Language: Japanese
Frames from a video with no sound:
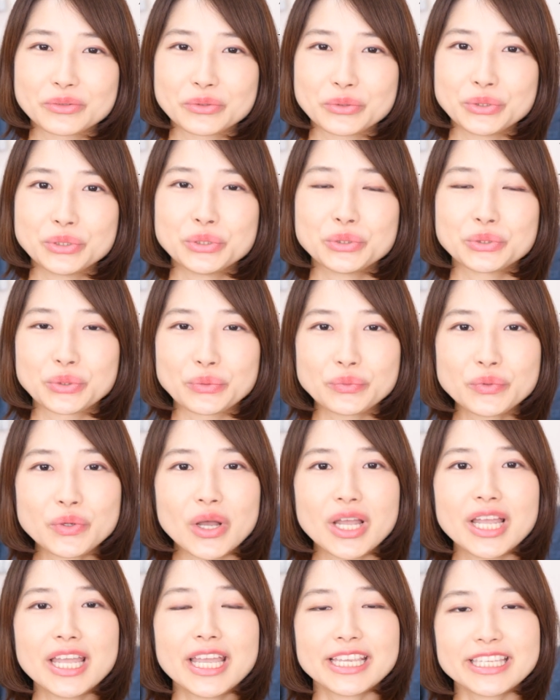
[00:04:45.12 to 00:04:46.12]
というの
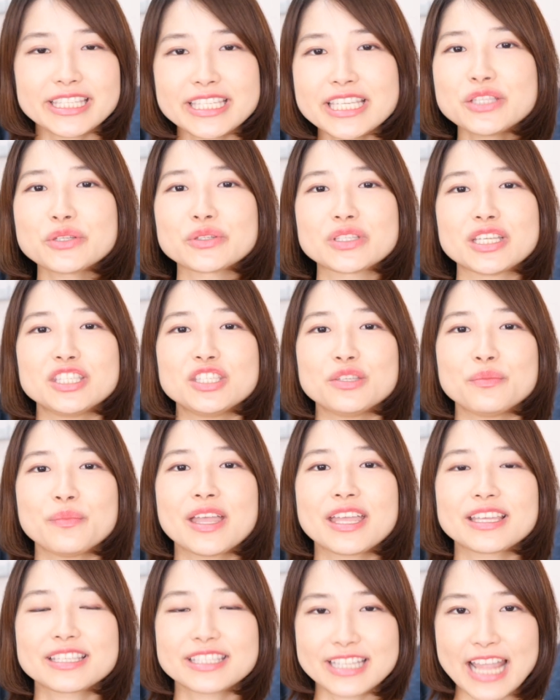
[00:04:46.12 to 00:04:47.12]
をきちんと説
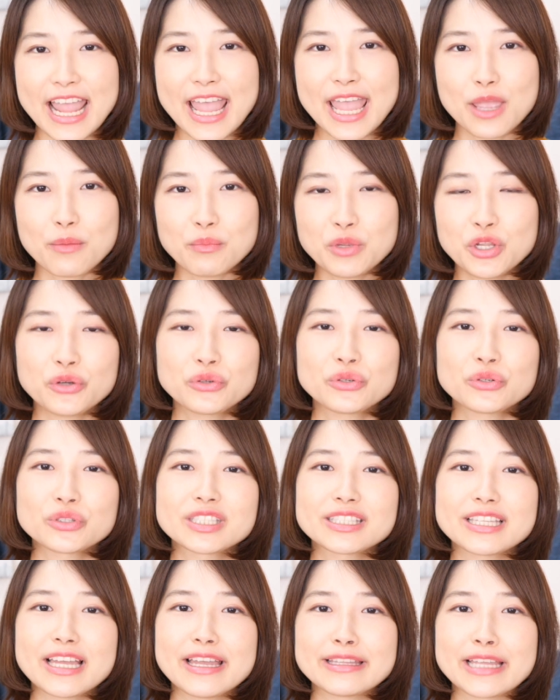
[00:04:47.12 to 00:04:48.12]
明して魅力を
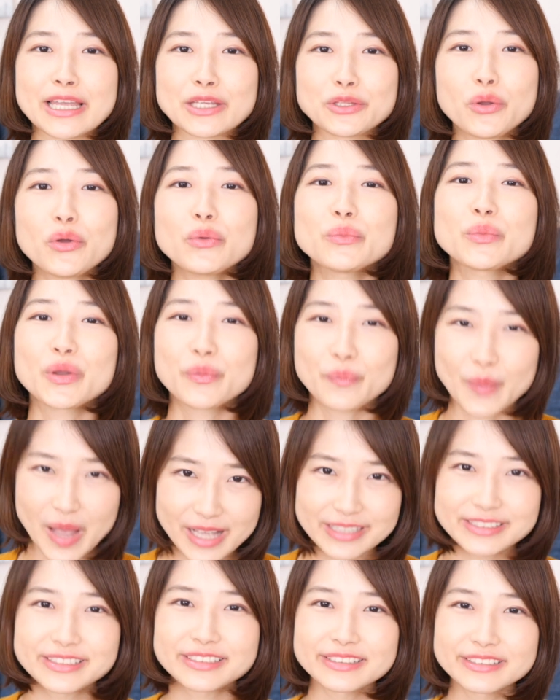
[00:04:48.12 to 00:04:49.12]
伝えたいと思い
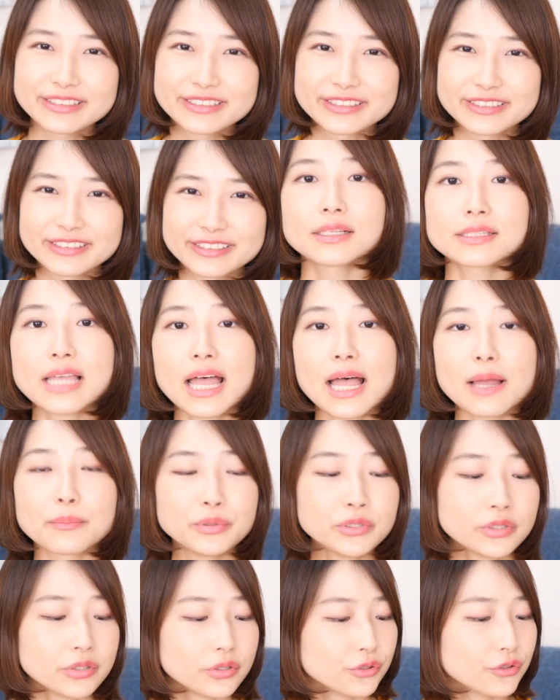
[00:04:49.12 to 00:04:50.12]
ます。さあ、
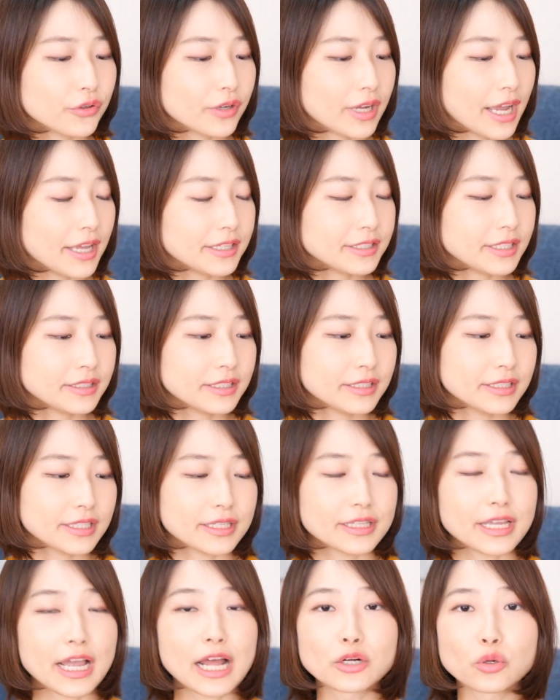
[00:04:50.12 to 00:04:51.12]
文庫の解説
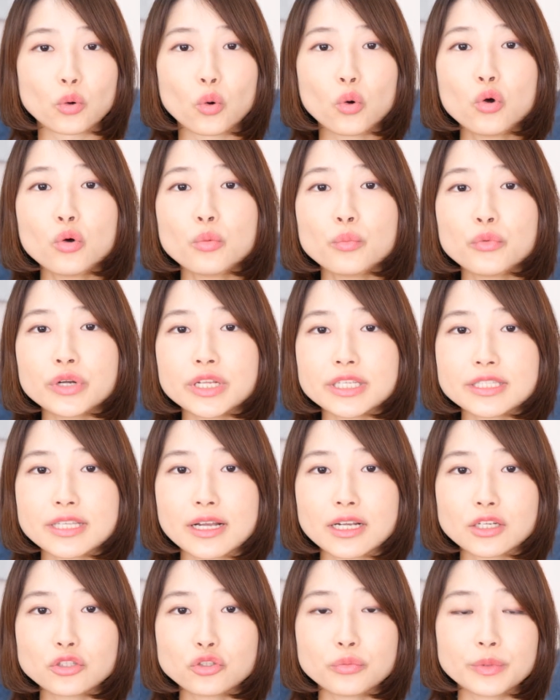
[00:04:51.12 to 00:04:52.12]
者である大森
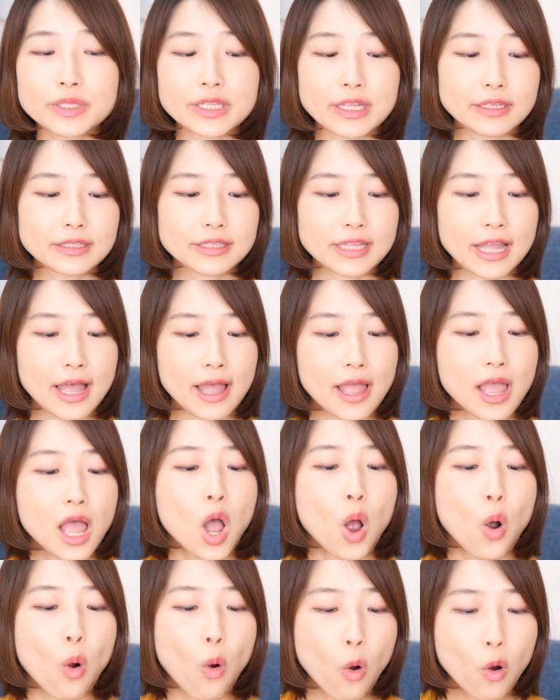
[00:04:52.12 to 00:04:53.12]
さんが述べていた
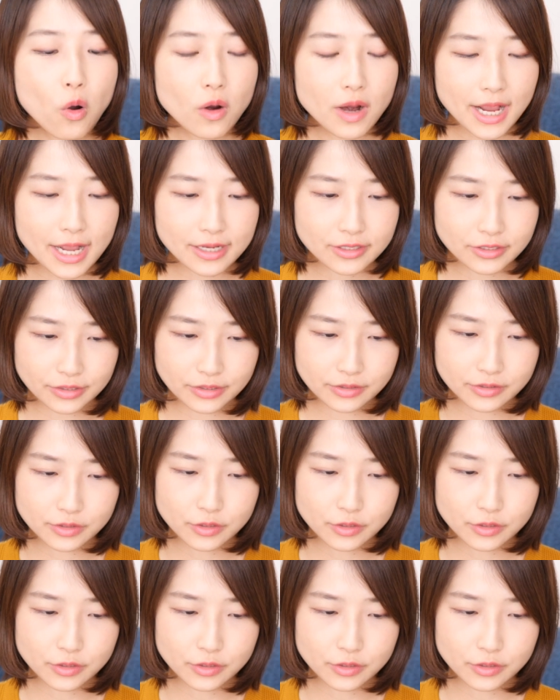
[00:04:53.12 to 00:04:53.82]
音楽、